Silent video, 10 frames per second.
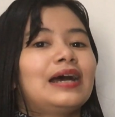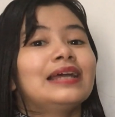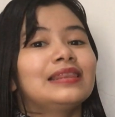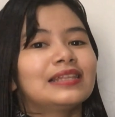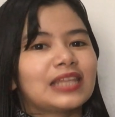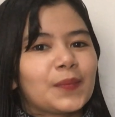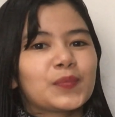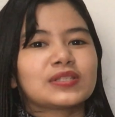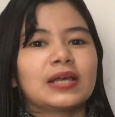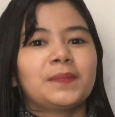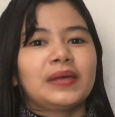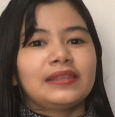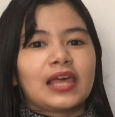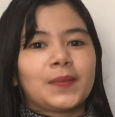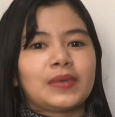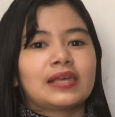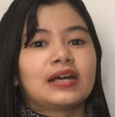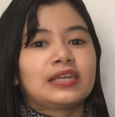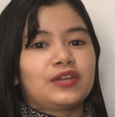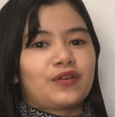at natapos ang pandemic
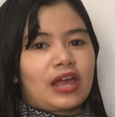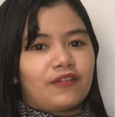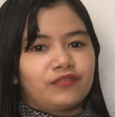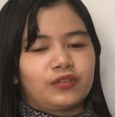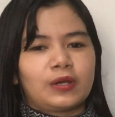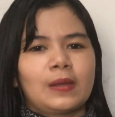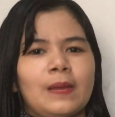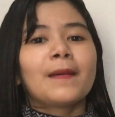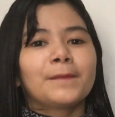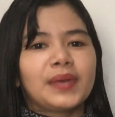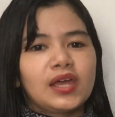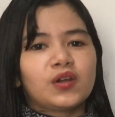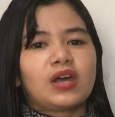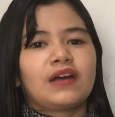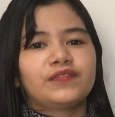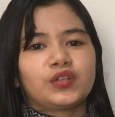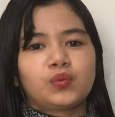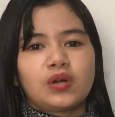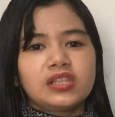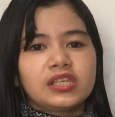a year after. Pero
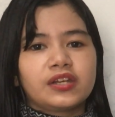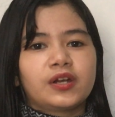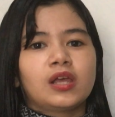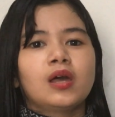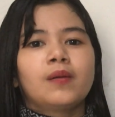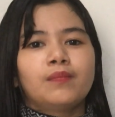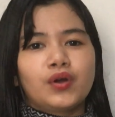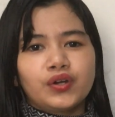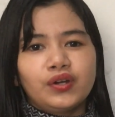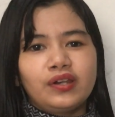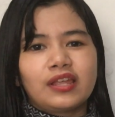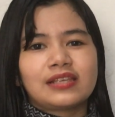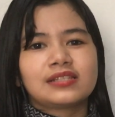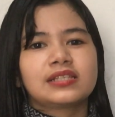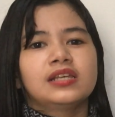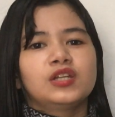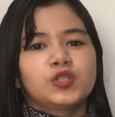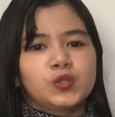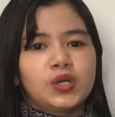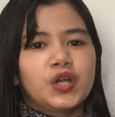after one year, more or less,
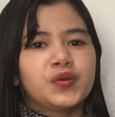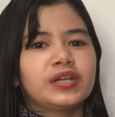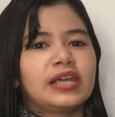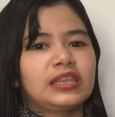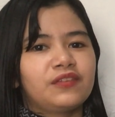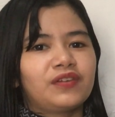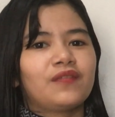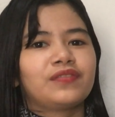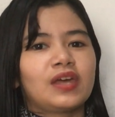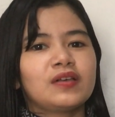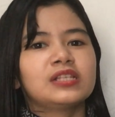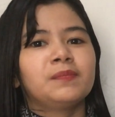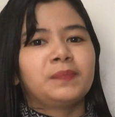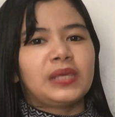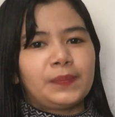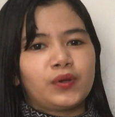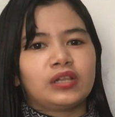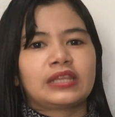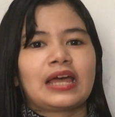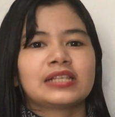285,000 people
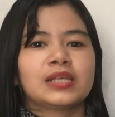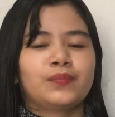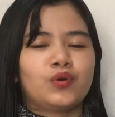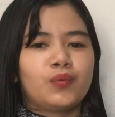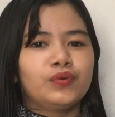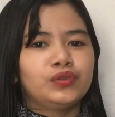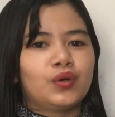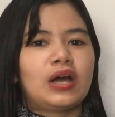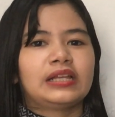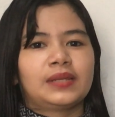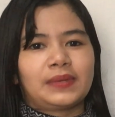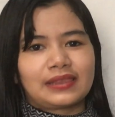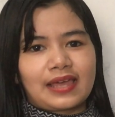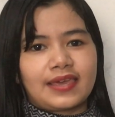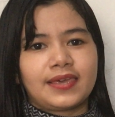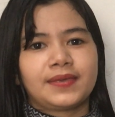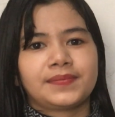na sa buong mundo ang namatay.